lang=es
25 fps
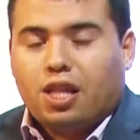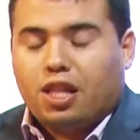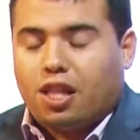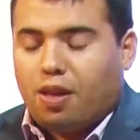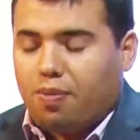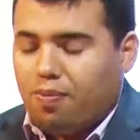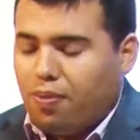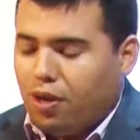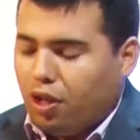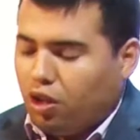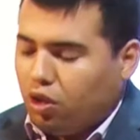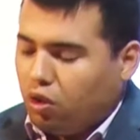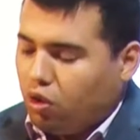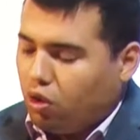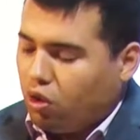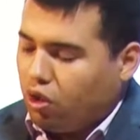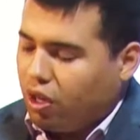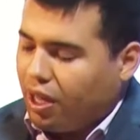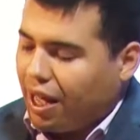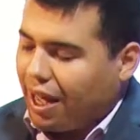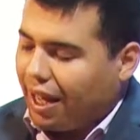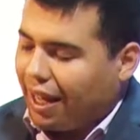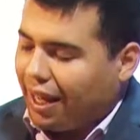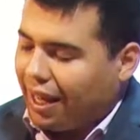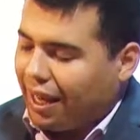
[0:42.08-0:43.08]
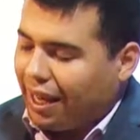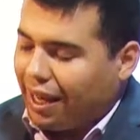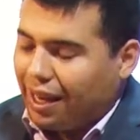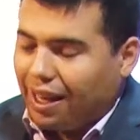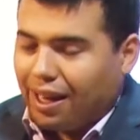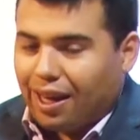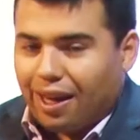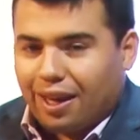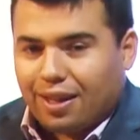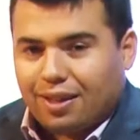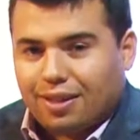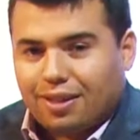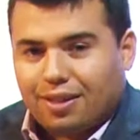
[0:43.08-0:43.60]
Te invito hoy a que
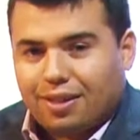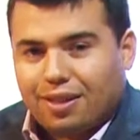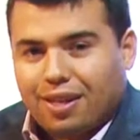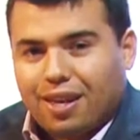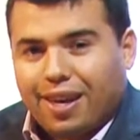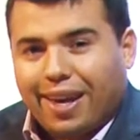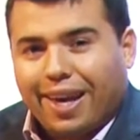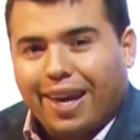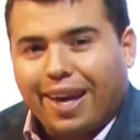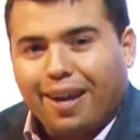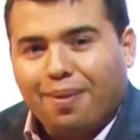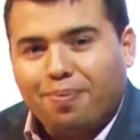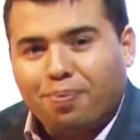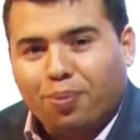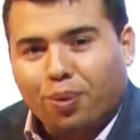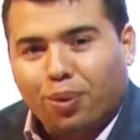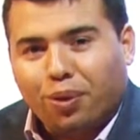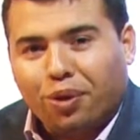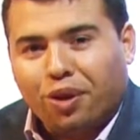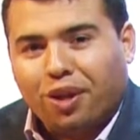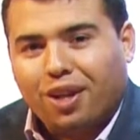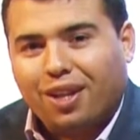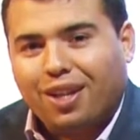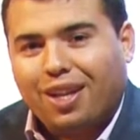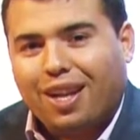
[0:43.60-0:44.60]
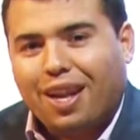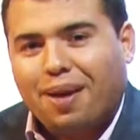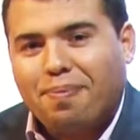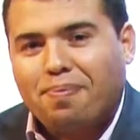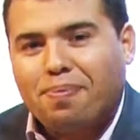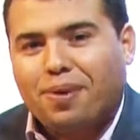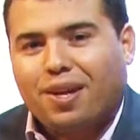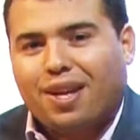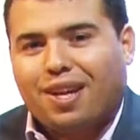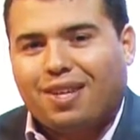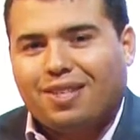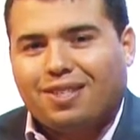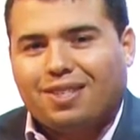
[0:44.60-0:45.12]
leas El poder de la
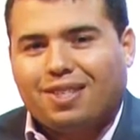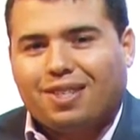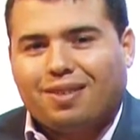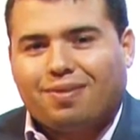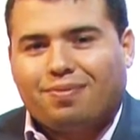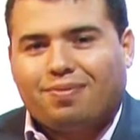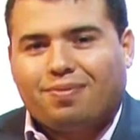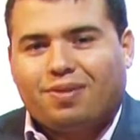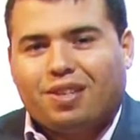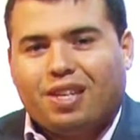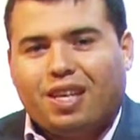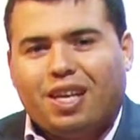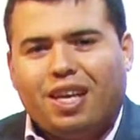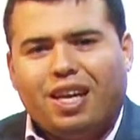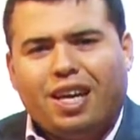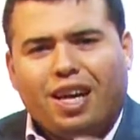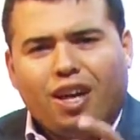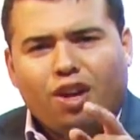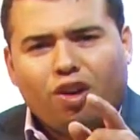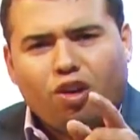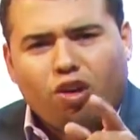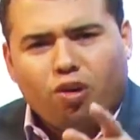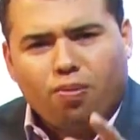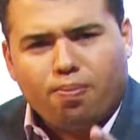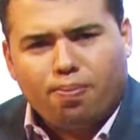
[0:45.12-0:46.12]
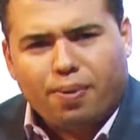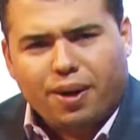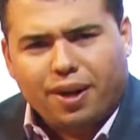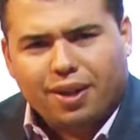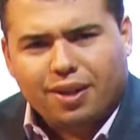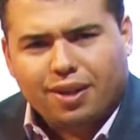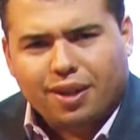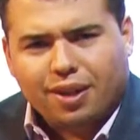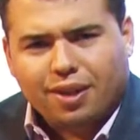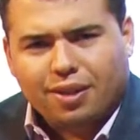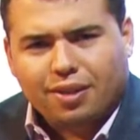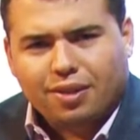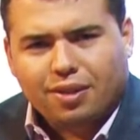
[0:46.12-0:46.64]
esperanza y que lo
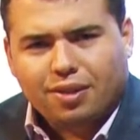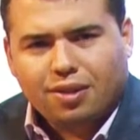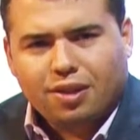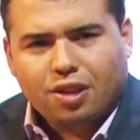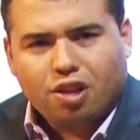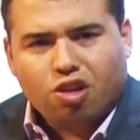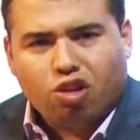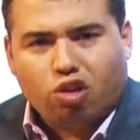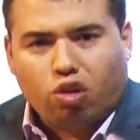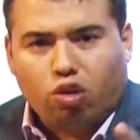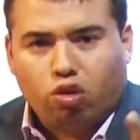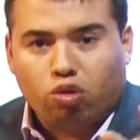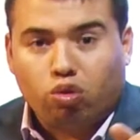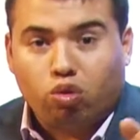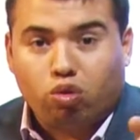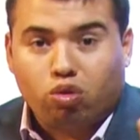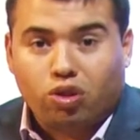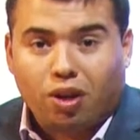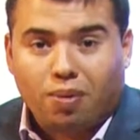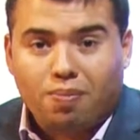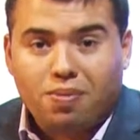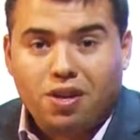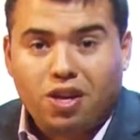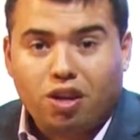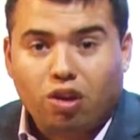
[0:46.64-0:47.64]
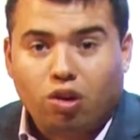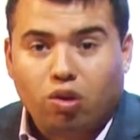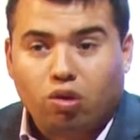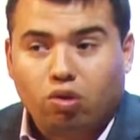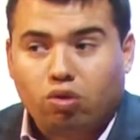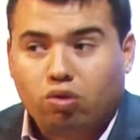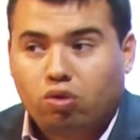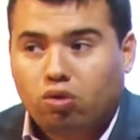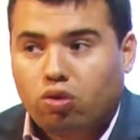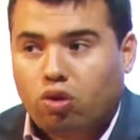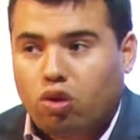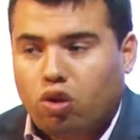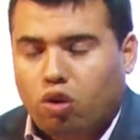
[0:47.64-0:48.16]
compartas con tus
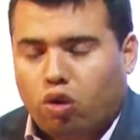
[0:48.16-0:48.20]
amigos,